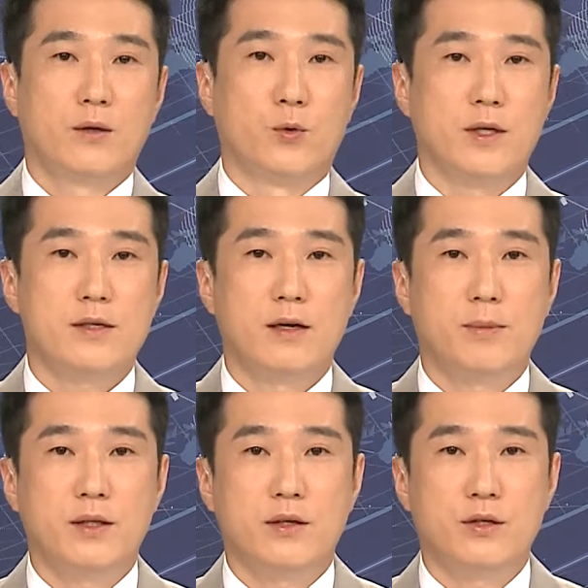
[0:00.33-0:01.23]
올해
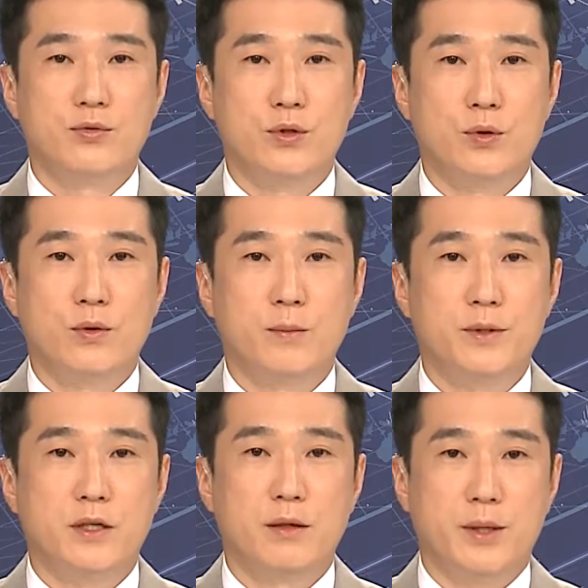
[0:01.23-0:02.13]
상반기
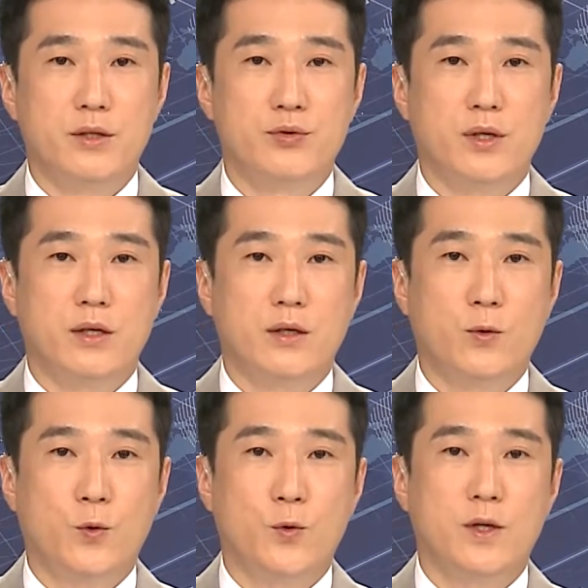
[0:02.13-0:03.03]
유통업체 매출이
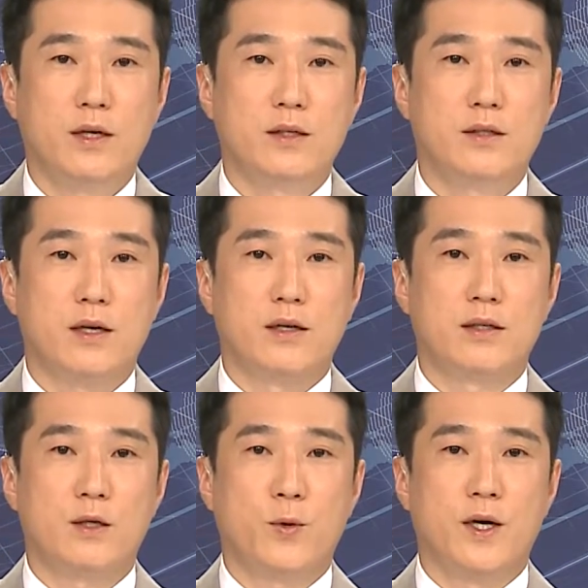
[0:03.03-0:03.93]
코로나의
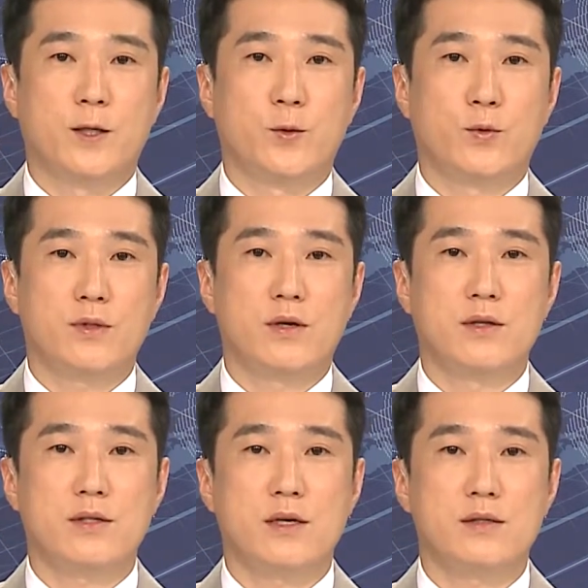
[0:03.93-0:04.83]
장기화에도
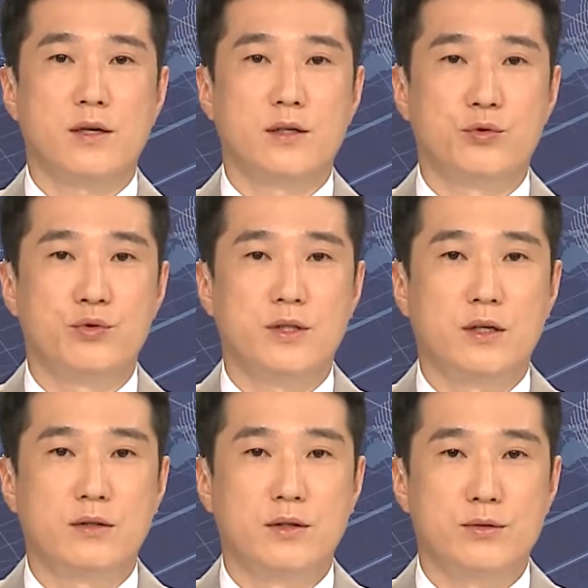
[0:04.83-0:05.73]
성장세를
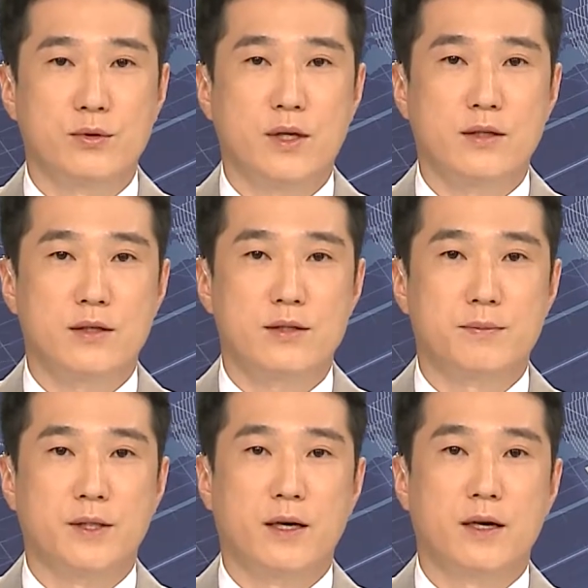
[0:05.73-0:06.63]
유지한 것으로
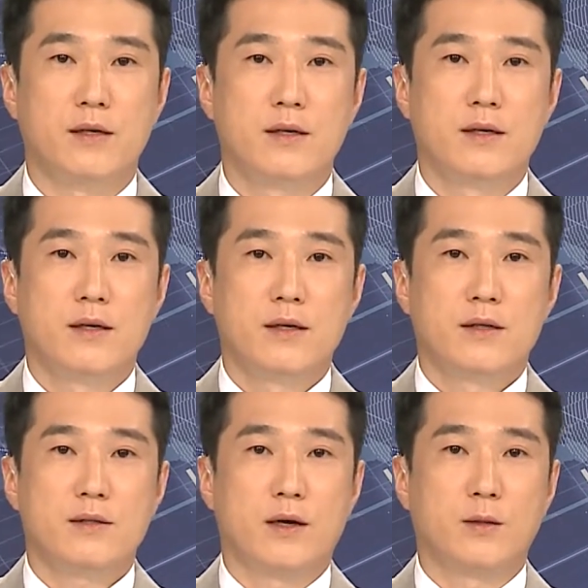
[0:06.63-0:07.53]
나타났습니다.
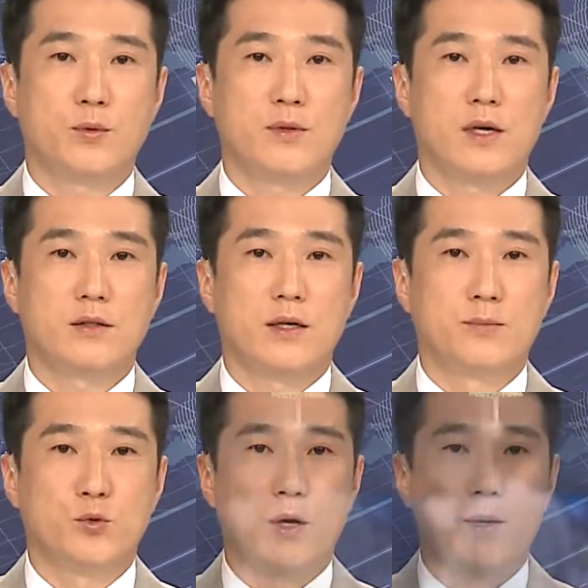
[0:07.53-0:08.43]

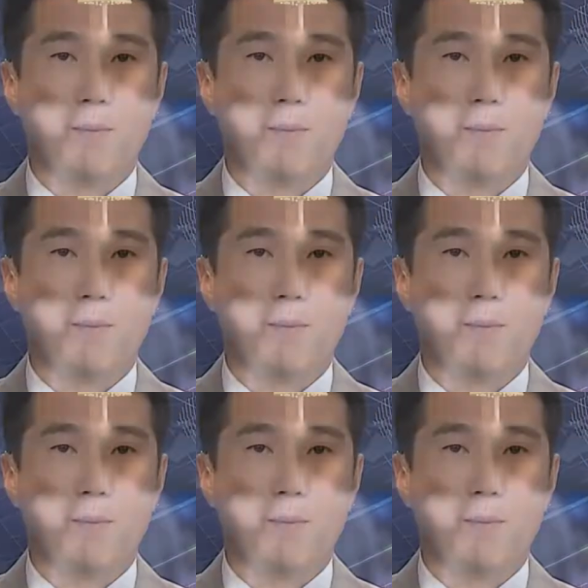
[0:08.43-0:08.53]
산업통상자원부가